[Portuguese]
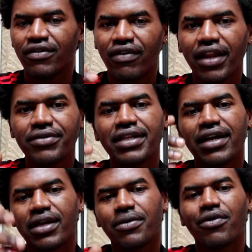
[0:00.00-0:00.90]
Vai lá no
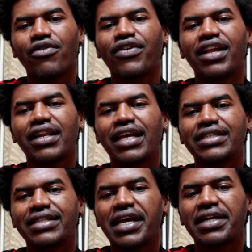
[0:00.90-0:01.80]
Instagram, confere lá
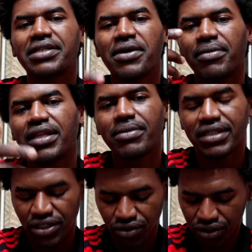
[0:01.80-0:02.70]
as regras, manda
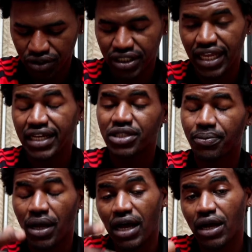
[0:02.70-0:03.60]
mensagem no nosso direct,
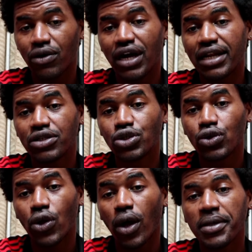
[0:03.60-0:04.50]
garante
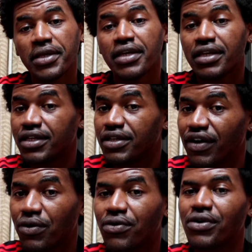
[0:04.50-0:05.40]
seu nome e
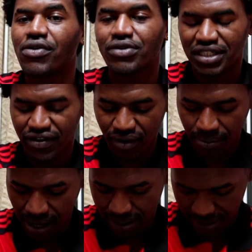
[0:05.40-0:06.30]
vai concorrer a um chava
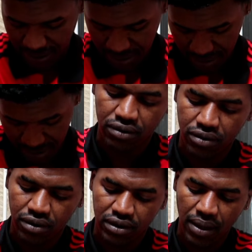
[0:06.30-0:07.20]
bala.
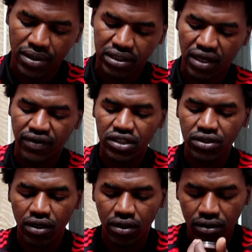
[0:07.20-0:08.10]
Tá bem de
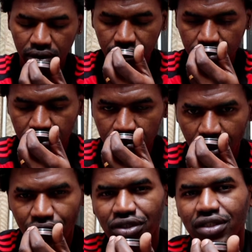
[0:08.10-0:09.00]
chavadinho, ó. ó.
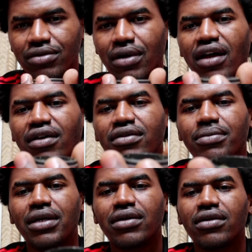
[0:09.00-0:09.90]
O cheiro. Ai,
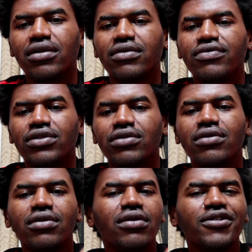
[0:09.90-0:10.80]

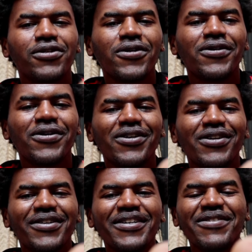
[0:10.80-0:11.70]

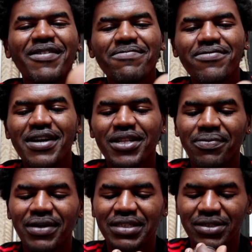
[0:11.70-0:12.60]
maravilhoso. Papo reto,
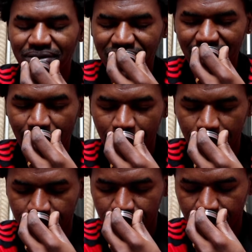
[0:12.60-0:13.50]
parece um skunk.
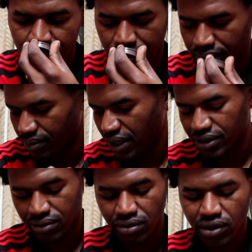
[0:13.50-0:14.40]

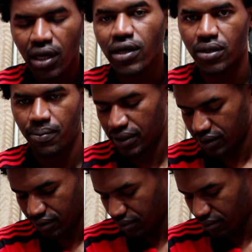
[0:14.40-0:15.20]
Parece um skunk, passa.